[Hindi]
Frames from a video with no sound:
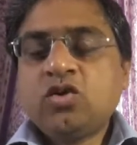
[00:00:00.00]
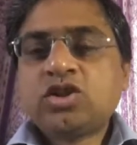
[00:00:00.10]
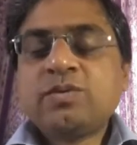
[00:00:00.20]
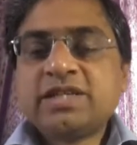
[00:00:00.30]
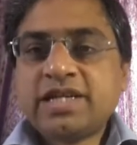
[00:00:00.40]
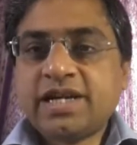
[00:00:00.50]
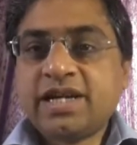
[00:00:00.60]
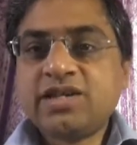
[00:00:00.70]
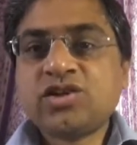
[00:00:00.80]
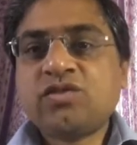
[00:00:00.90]
उसके बाद
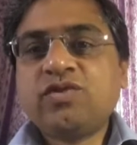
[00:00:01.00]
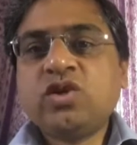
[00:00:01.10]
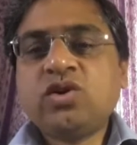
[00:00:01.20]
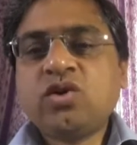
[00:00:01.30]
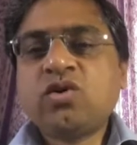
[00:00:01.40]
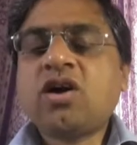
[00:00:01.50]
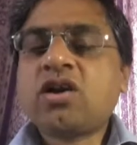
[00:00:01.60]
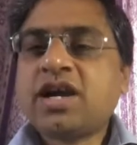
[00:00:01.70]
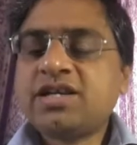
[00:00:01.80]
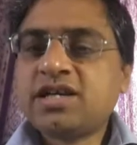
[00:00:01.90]
सेग्रीगेशन ऑफ ड्यूटी होगा
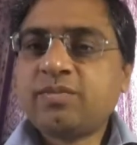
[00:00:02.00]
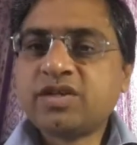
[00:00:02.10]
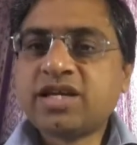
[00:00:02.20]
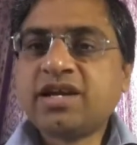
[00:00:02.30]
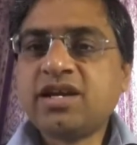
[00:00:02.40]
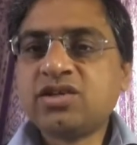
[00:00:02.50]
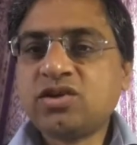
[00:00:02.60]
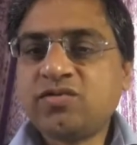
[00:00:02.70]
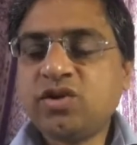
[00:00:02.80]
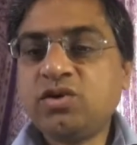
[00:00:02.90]
और कई जगह पर
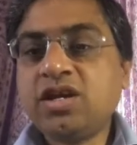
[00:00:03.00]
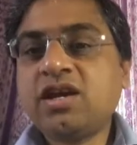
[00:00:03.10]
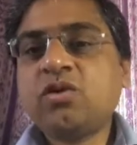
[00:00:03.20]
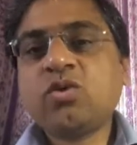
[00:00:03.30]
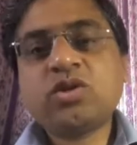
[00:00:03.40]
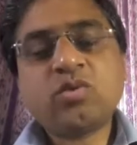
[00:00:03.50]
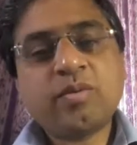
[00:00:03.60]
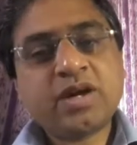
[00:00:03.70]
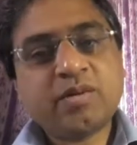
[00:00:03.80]
सेग्रीगेशन ऑफ ड्यूटी नहीं होगा तो वहाँ पर